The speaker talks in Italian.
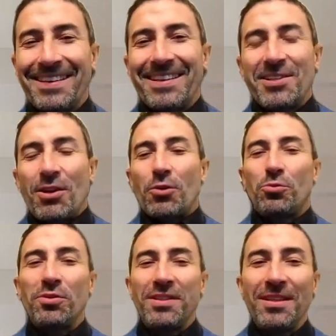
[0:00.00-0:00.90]
Ciao a
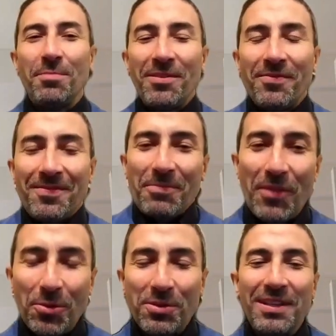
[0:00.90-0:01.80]
tutti, ben-
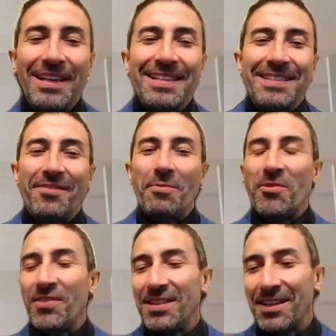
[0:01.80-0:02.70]
benvenuti, grazie di avermi
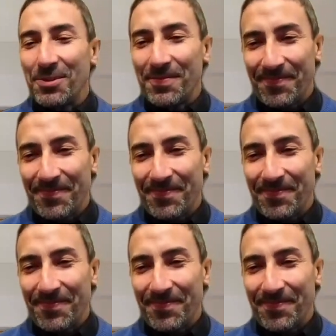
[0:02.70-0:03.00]
invitato.